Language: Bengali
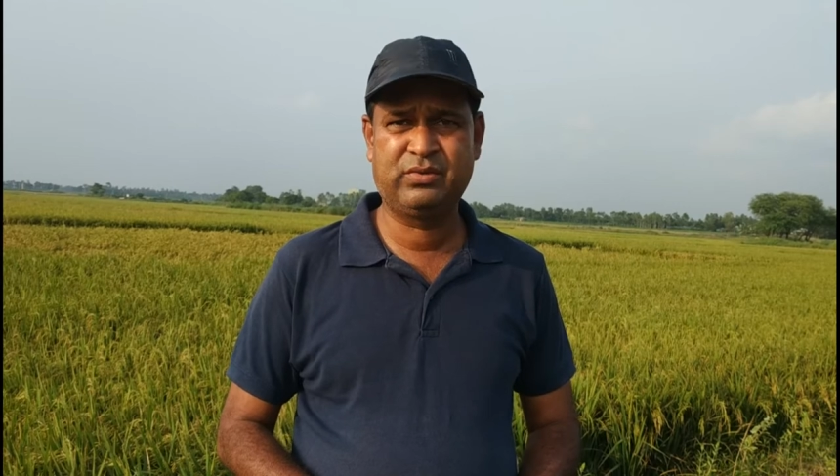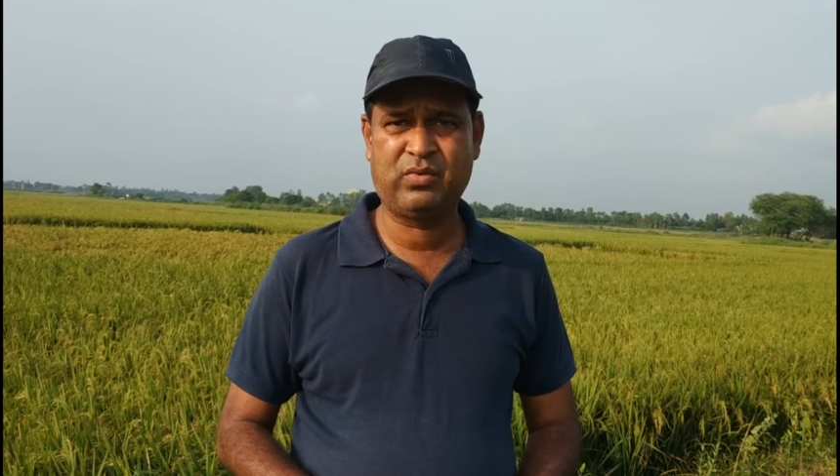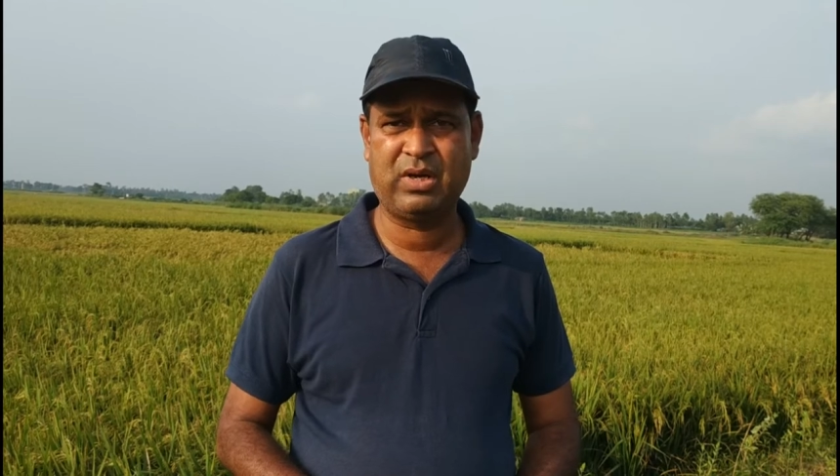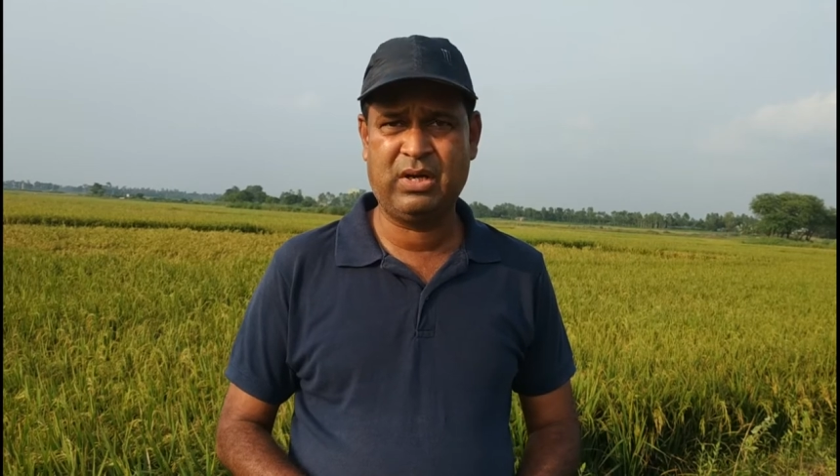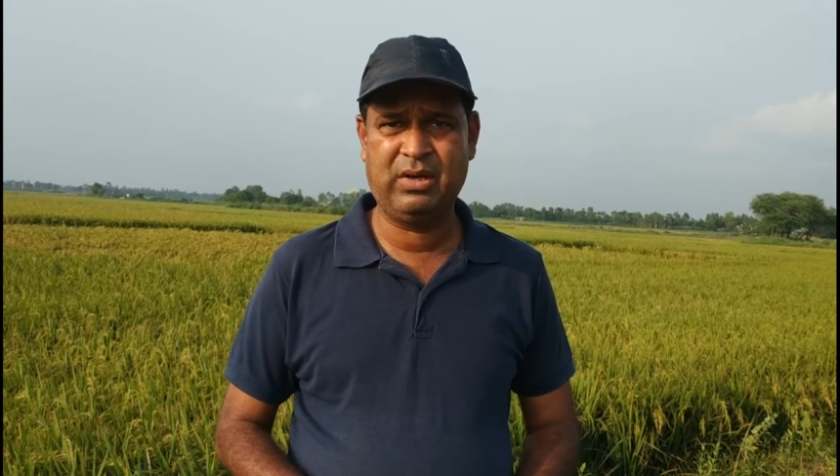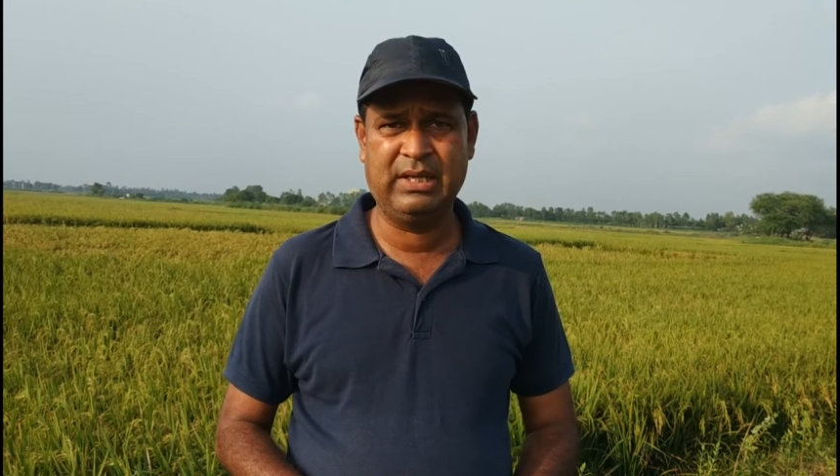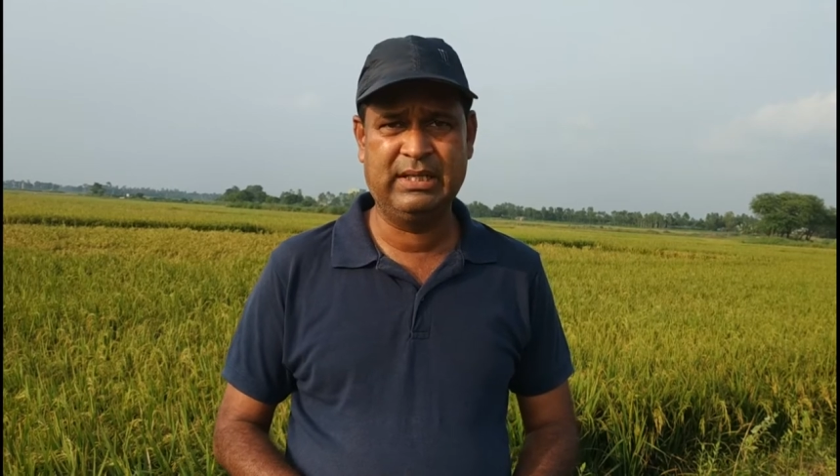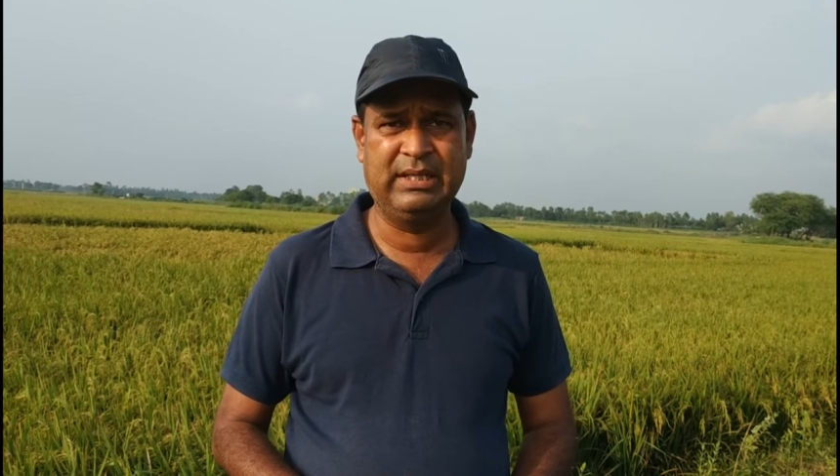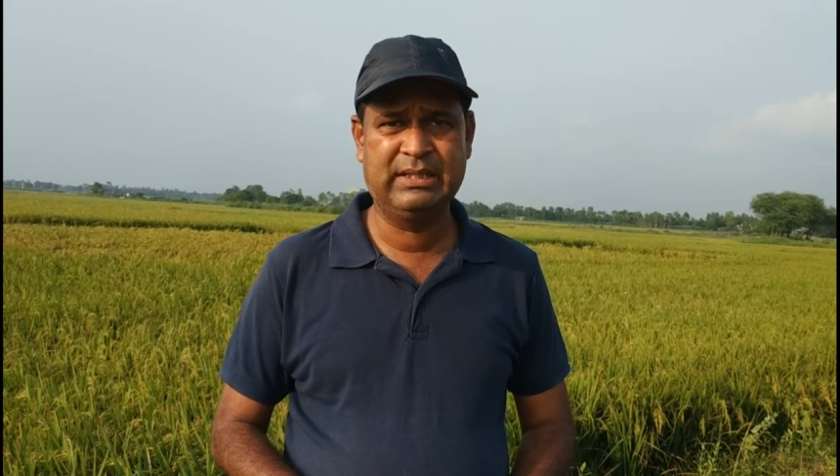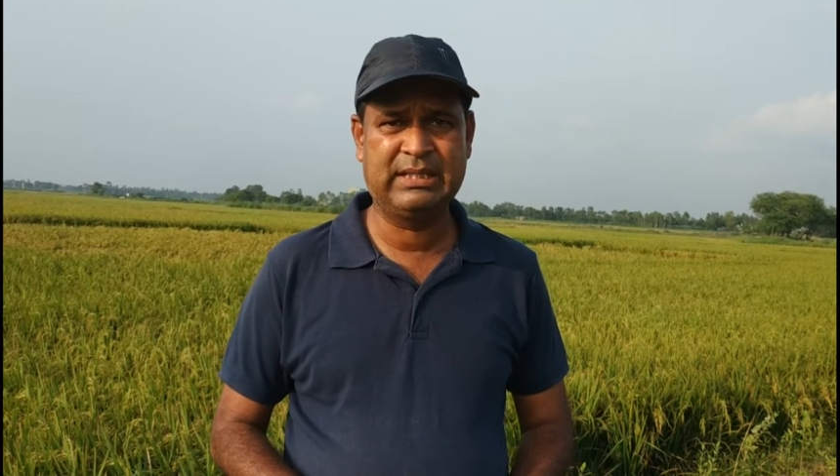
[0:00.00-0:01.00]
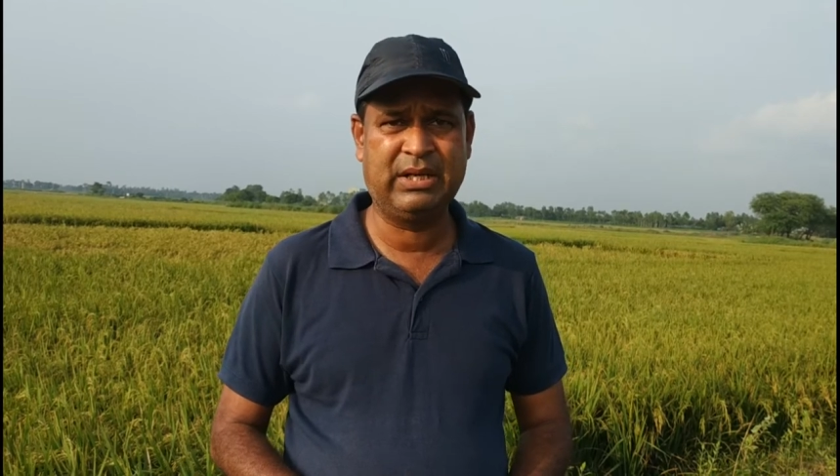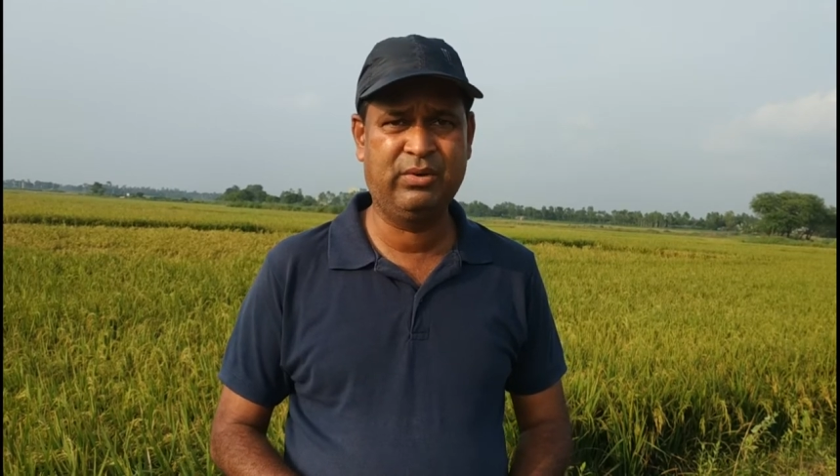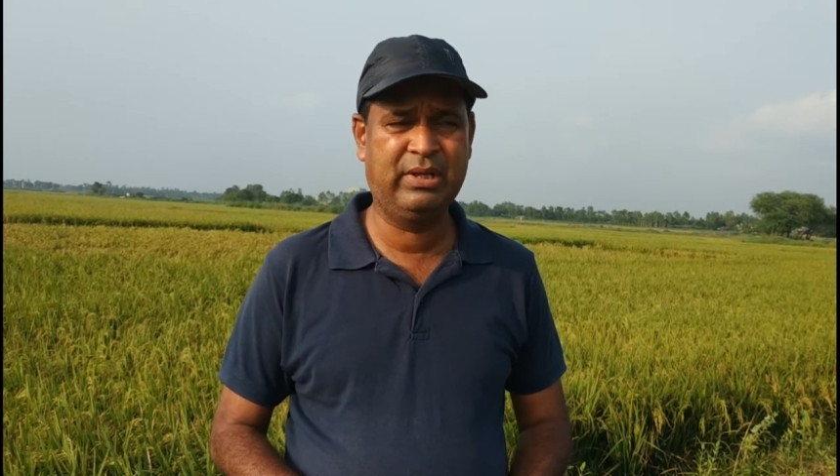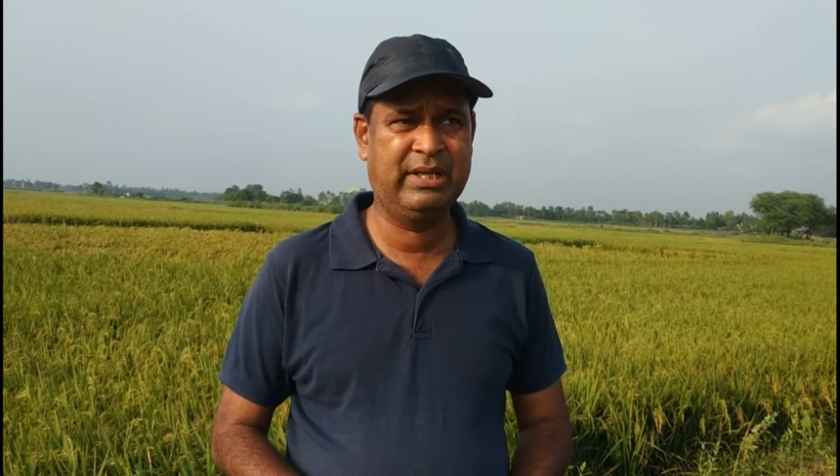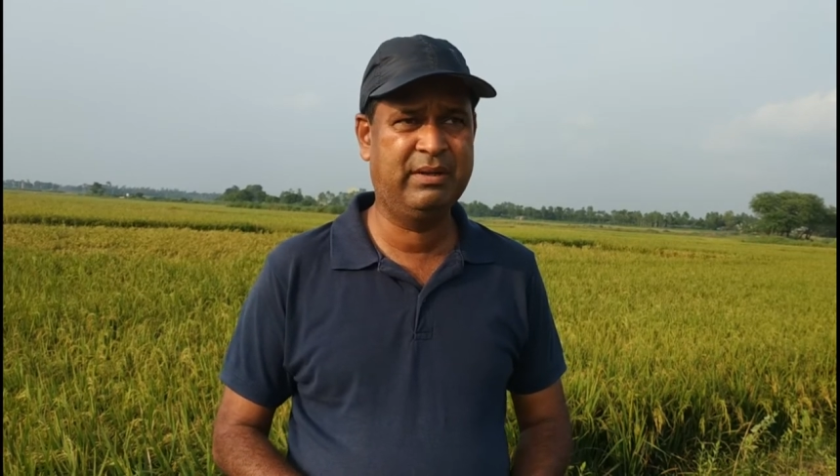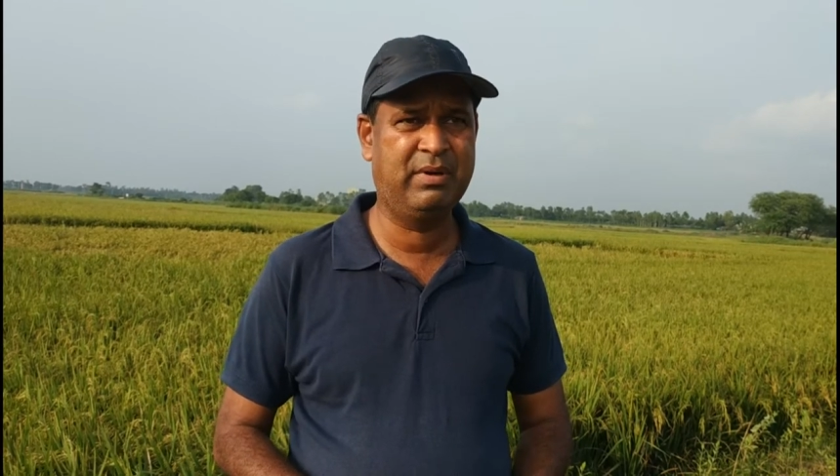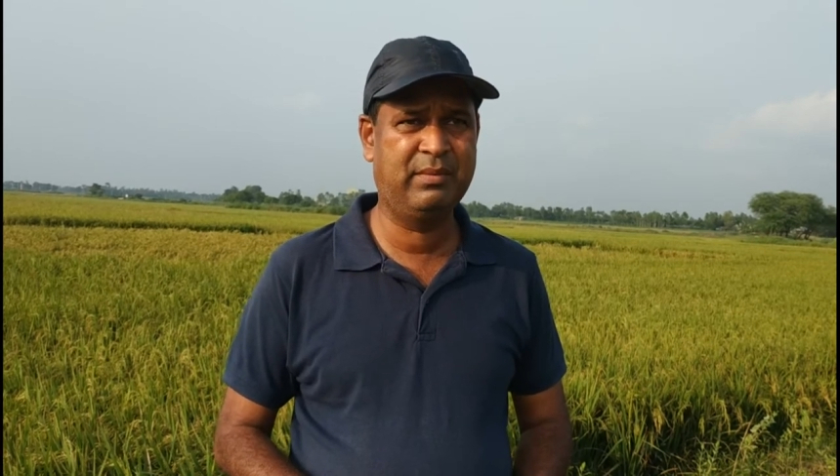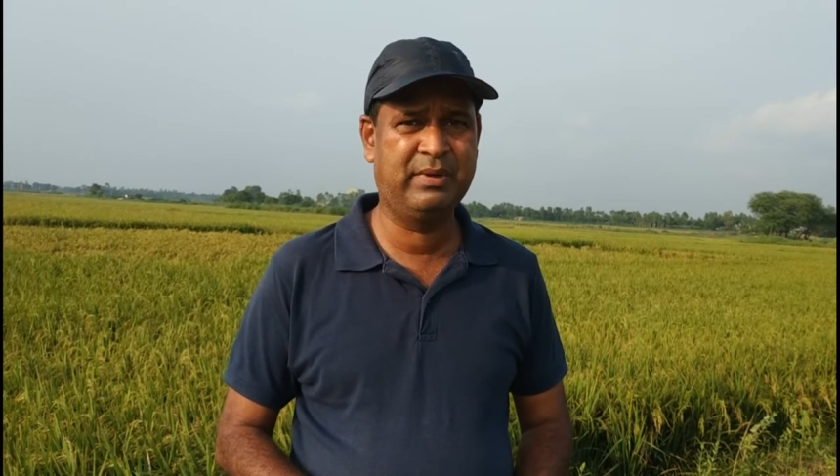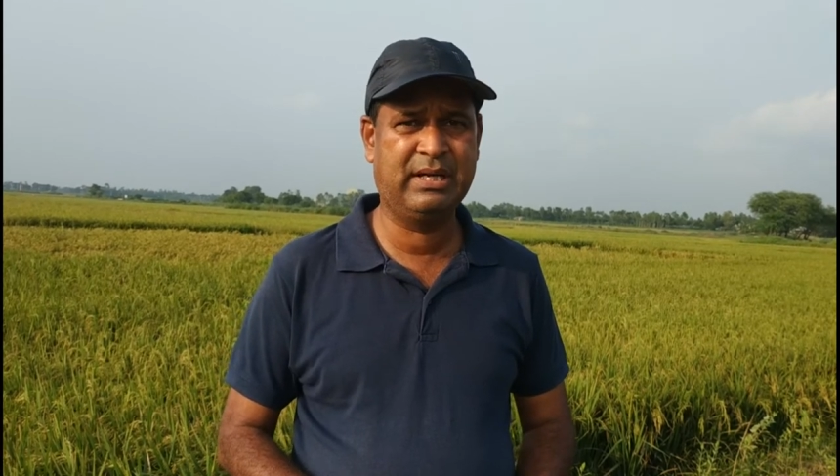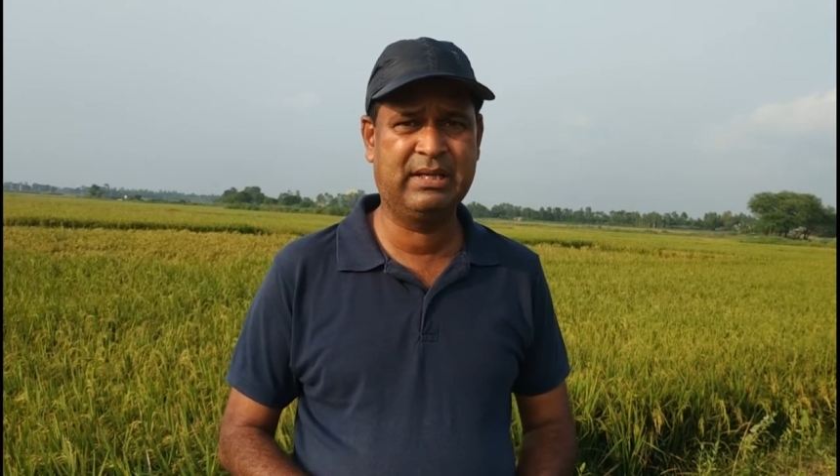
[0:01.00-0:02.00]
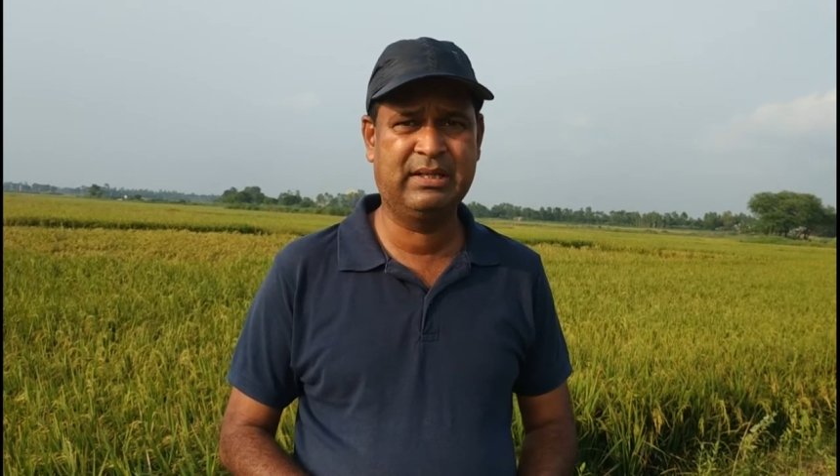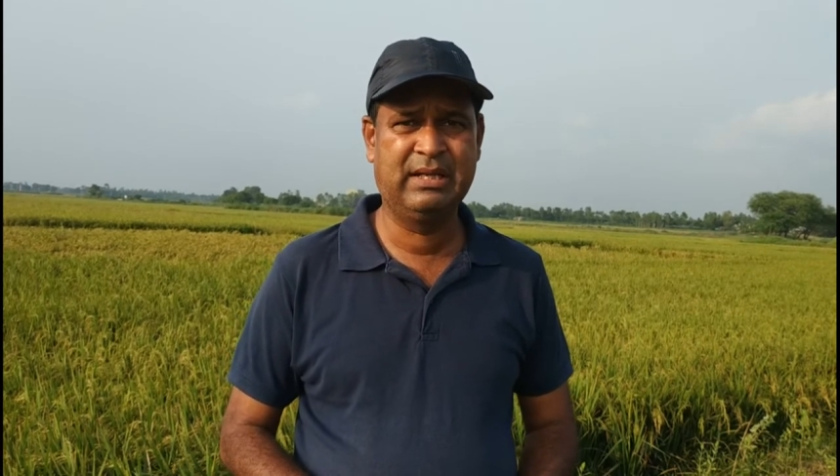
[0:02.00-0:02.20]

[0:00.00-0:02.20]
করা হয় তাহলে এভাবে আর